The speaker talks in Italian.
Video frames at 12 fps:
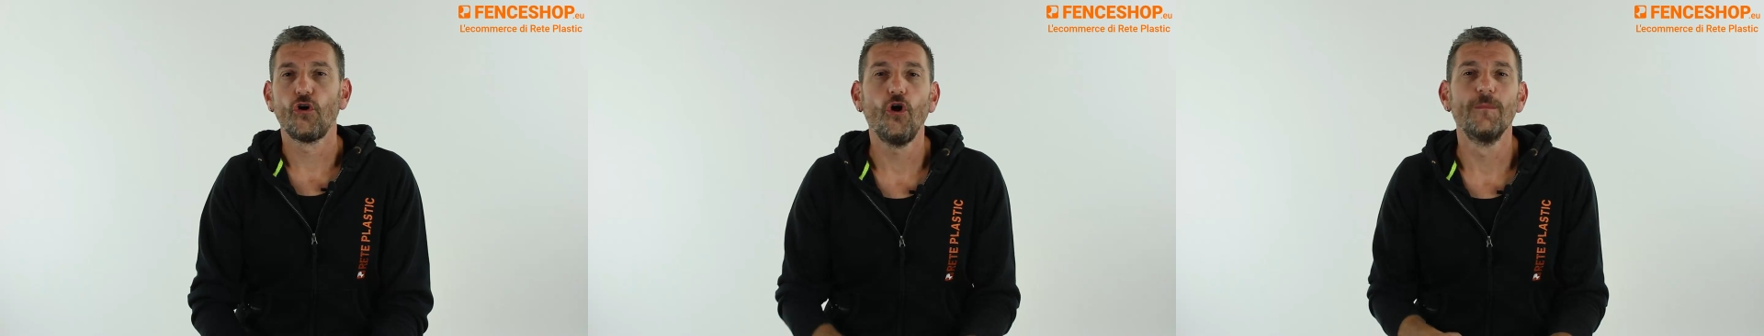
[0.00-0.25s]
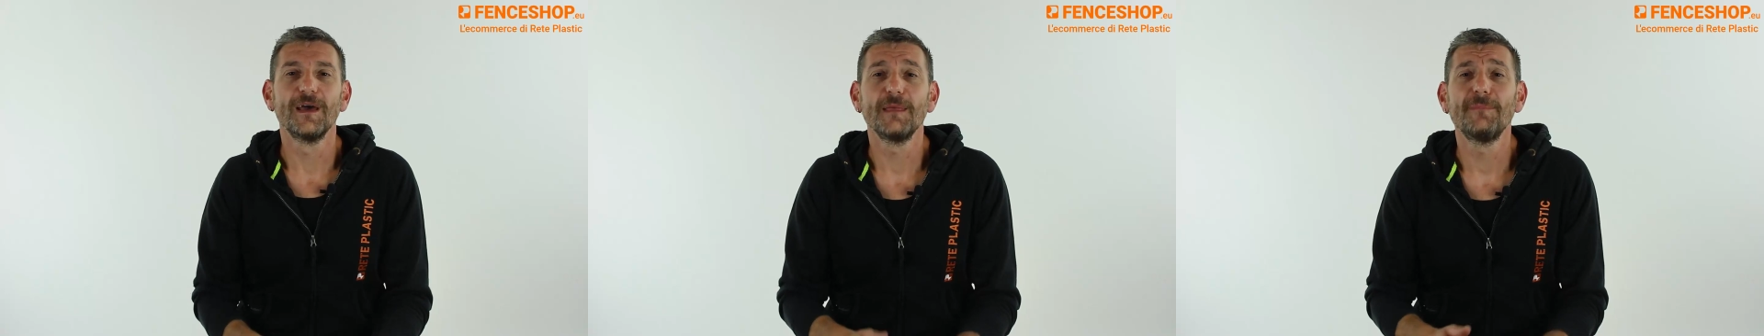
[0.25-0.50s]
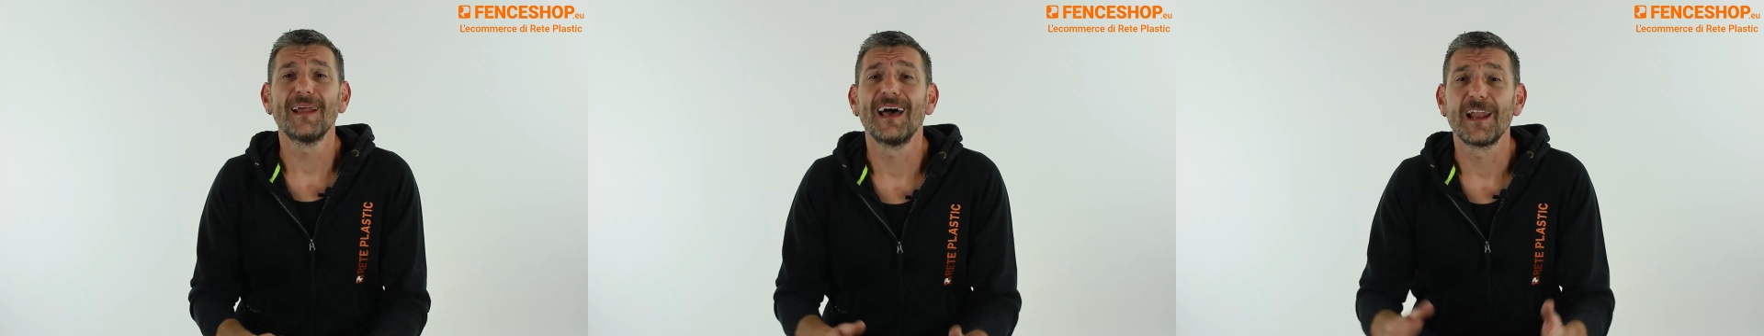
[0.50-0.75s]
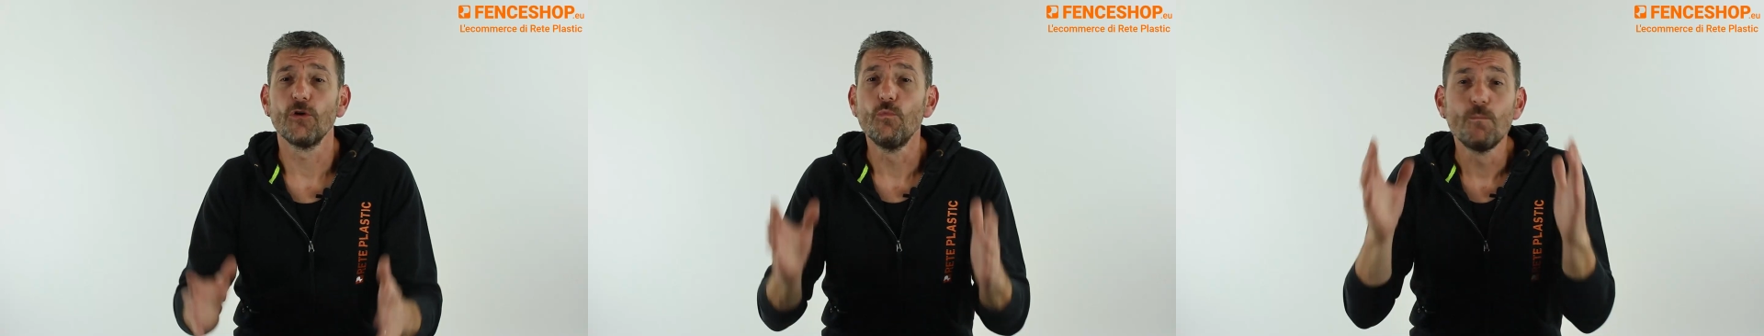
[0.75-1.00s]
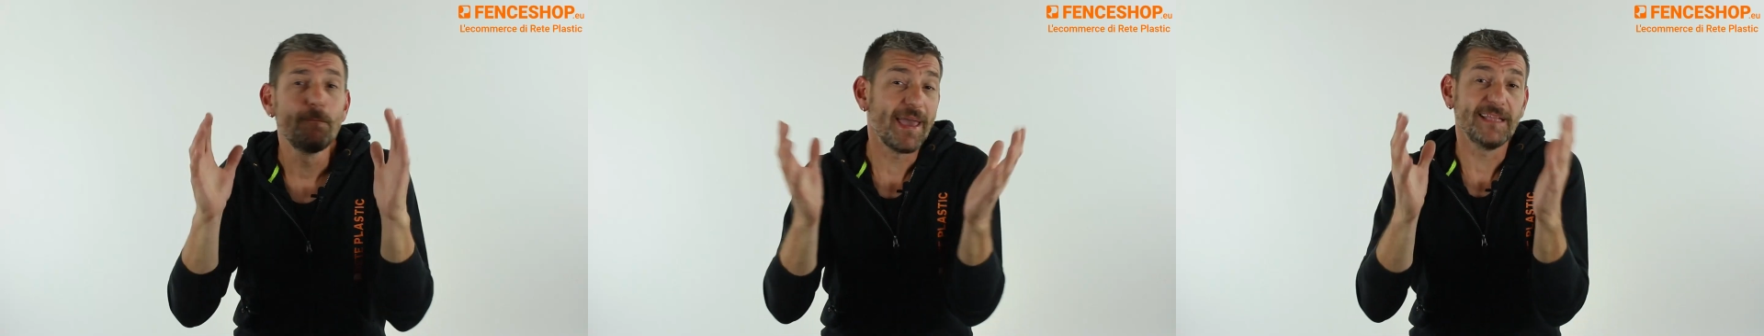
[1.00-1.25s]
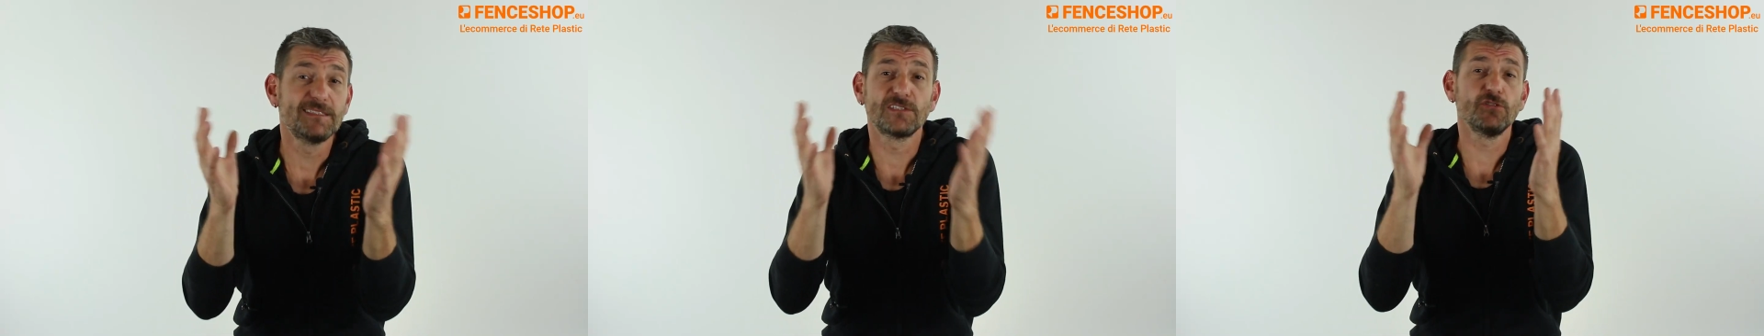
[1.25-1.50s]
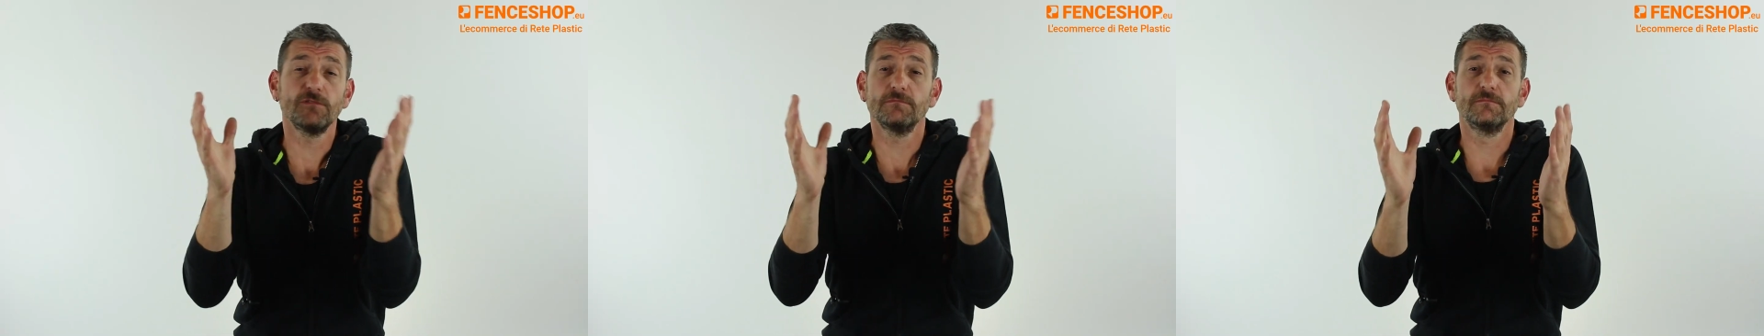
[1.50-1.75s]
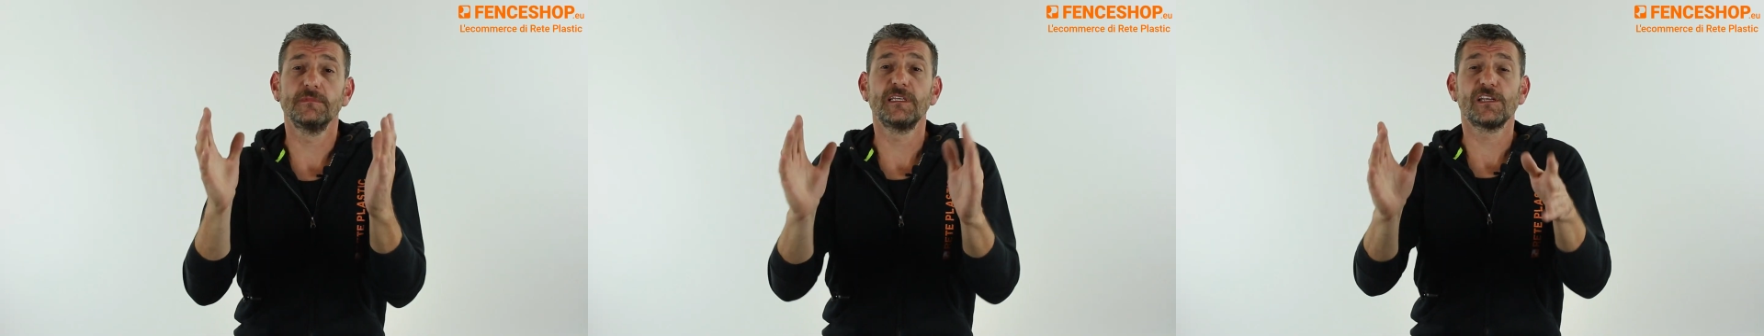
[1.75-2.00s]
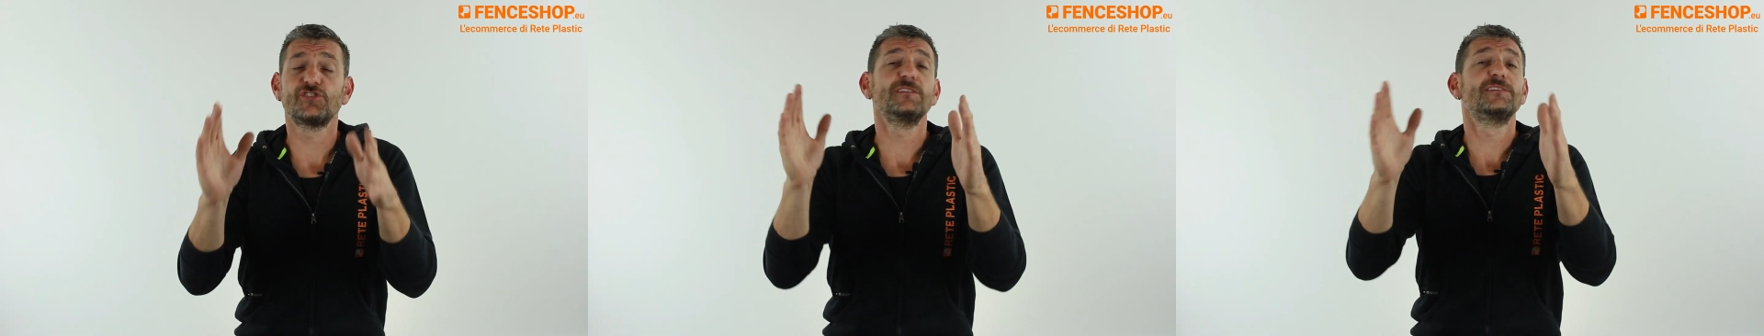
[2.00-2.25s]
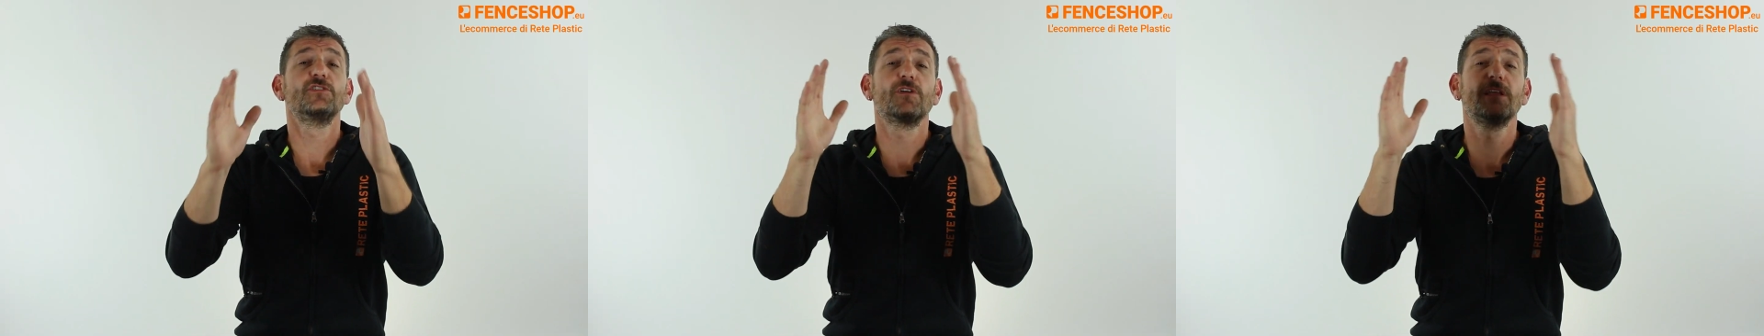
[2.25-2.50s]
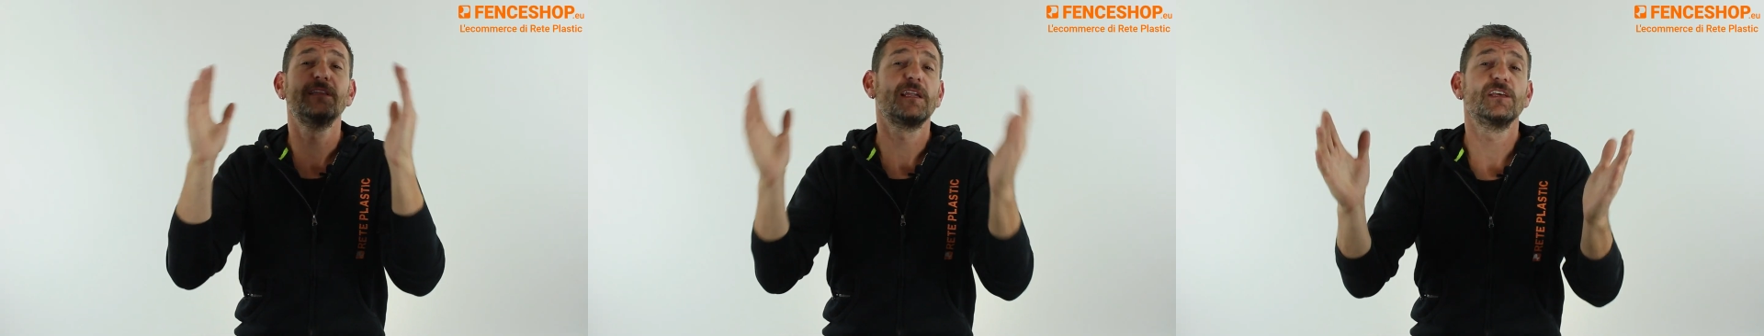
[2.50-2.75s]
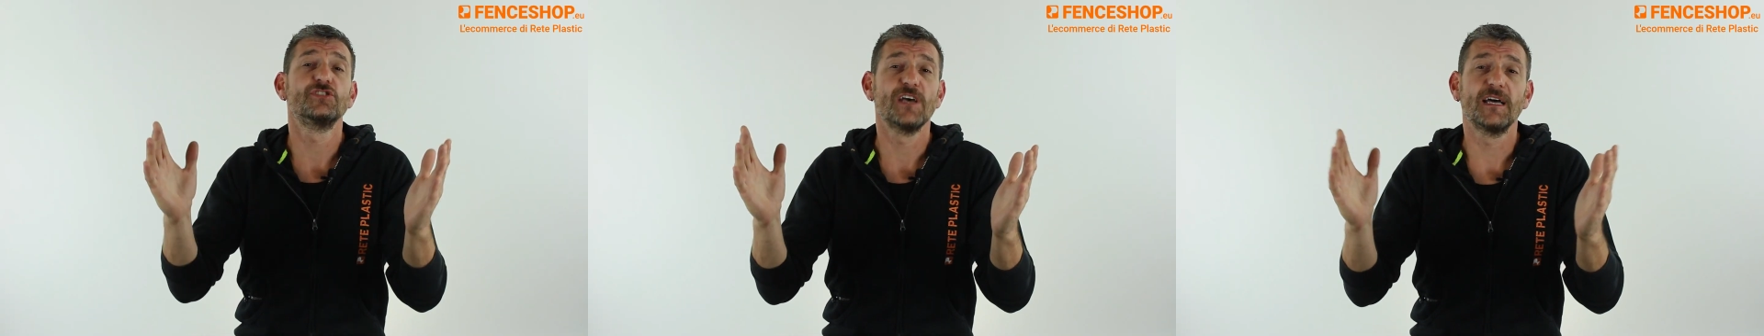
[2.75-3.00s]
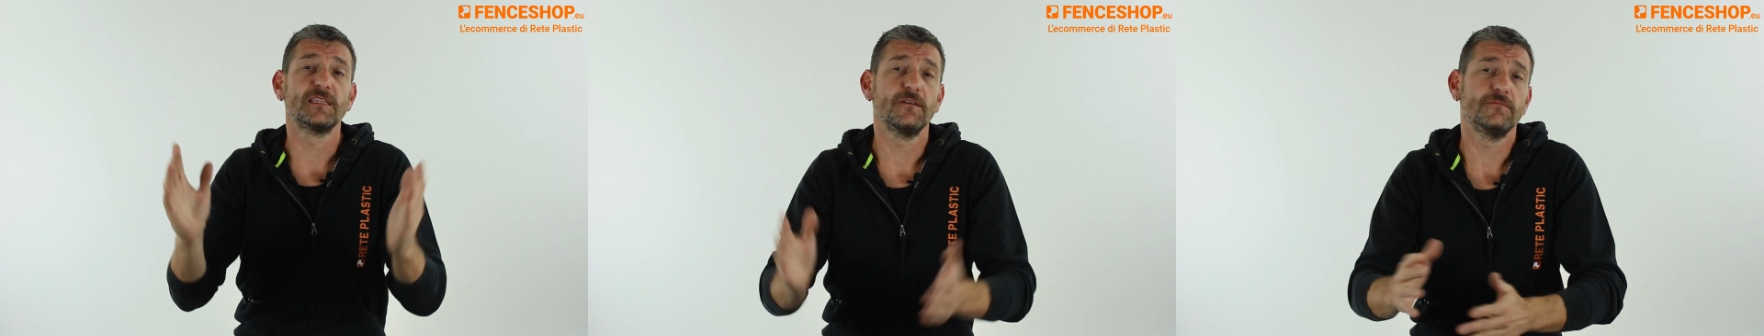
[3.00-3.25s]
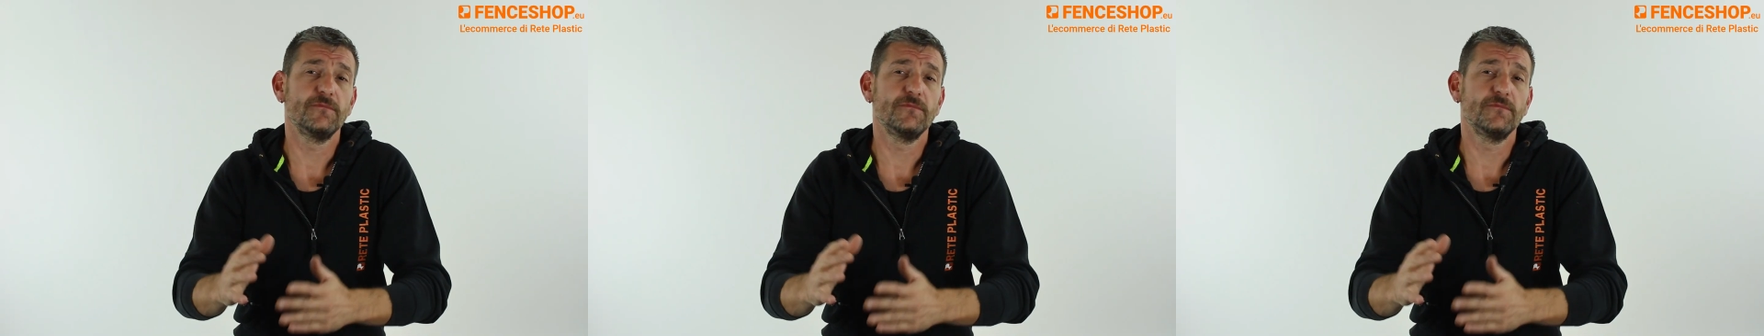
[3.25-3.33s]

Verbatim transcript: come riparare un pezzo di recinzione danneggiata.